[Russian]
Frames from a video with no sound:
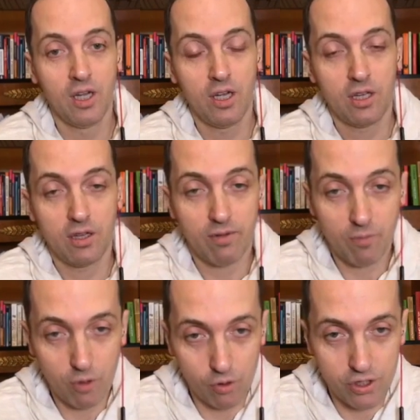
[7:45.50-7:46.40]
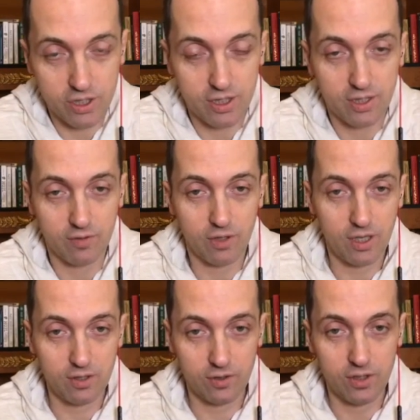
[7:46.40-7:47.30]
и вам хочется этого, да,
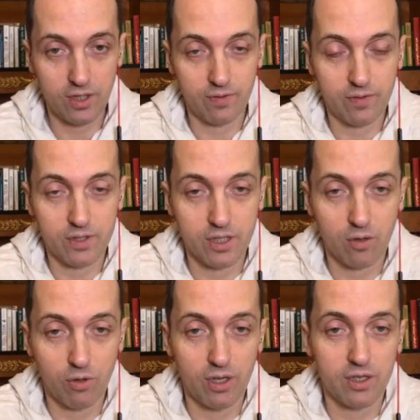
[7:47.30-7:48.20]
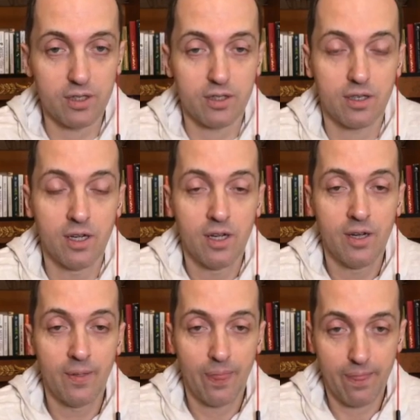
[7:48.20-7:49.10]
то сев за руль э,
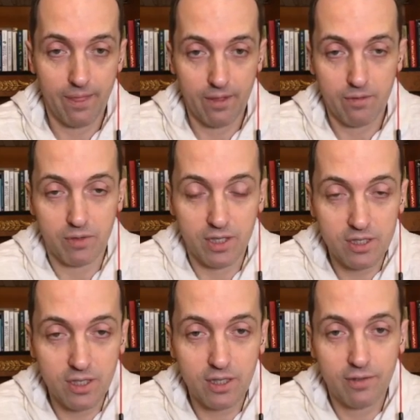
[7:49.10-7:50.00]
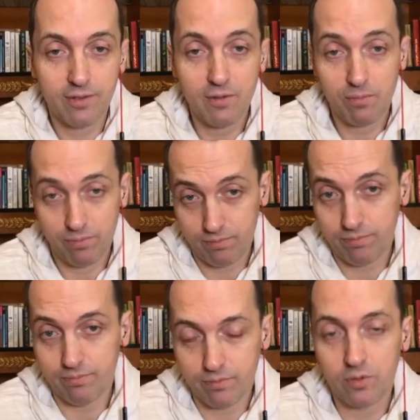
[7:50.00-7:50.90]
мотоцикла, вы,
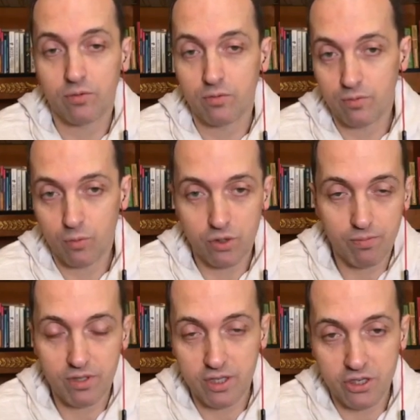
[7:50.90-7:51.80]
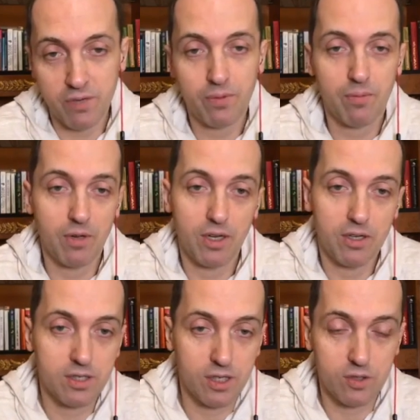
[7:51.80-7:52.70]
ну, может быть, с ошибками или не
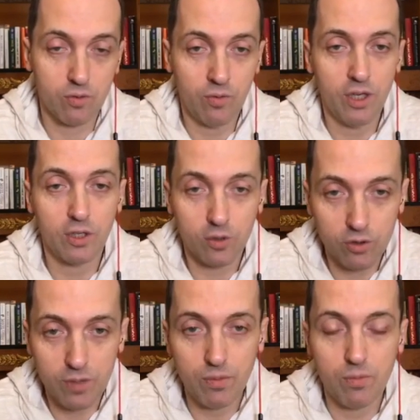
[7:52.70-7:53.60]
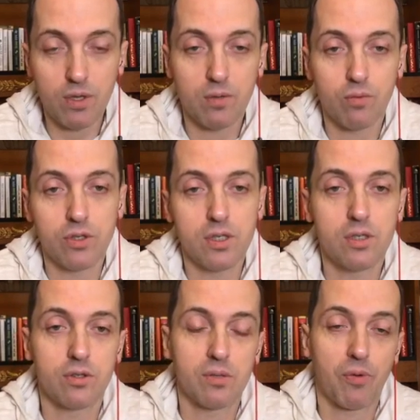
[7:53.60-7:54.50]
сразу уверены, но тем не менее будете
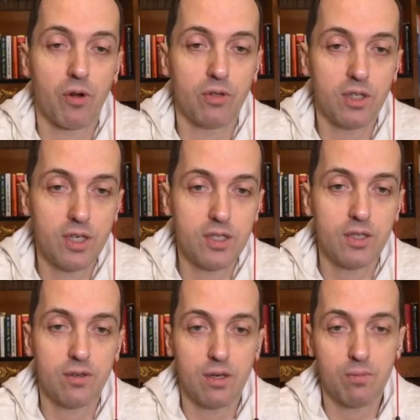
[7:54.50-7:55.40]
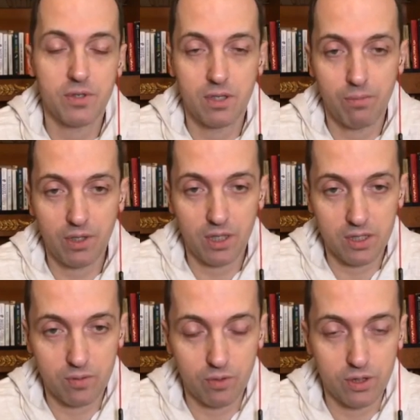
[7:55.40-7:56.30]
делать определенные действия и постепенно
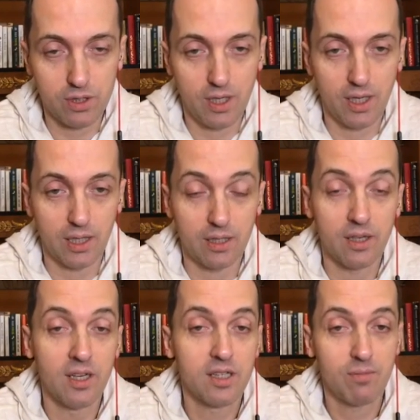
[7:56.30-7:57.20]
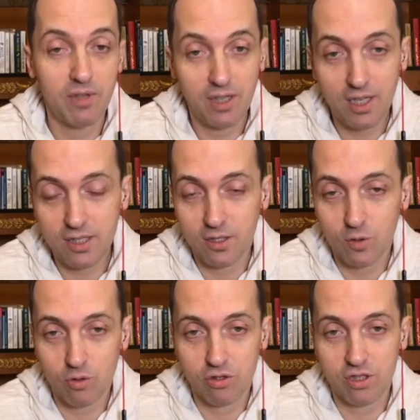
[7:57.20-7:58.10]
освоите это. С медитацией то
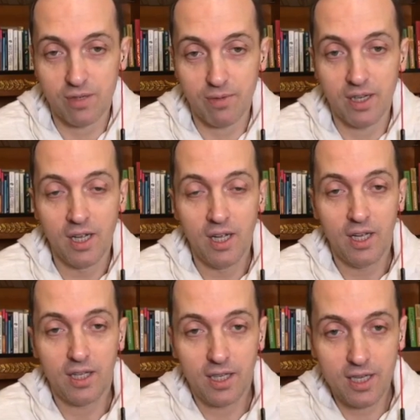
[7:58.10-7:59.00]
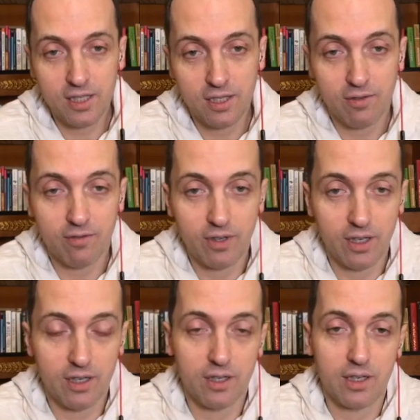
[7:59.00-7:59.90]
же самое. Если вы
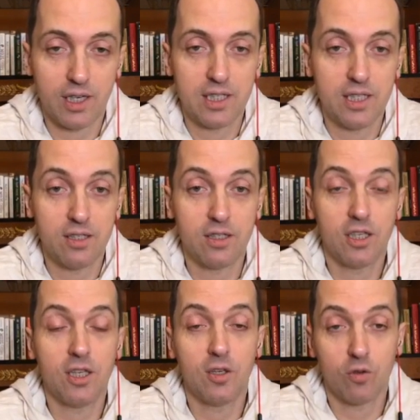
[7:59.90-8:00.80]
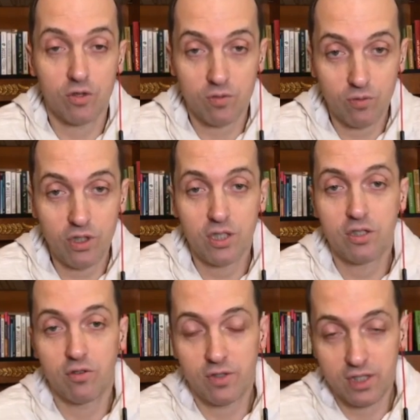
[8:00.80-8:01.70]
э, хотите ее освоить, если
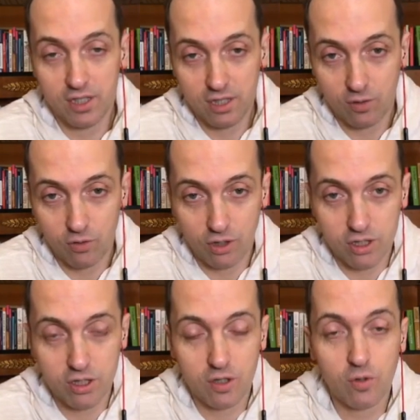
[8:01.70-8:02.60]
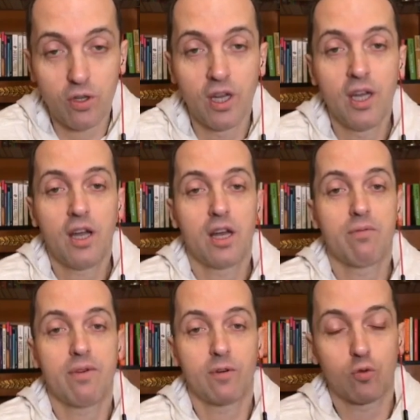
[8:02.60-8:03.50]
у вас есть такой настрой, либо
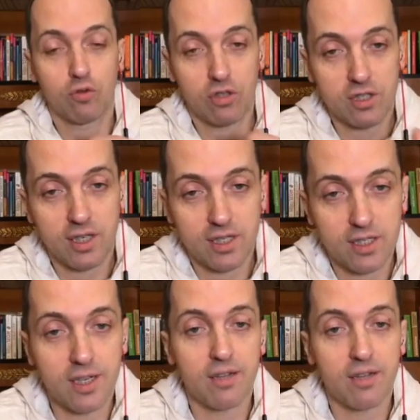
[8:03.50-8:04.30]
вам кто-то рассказал и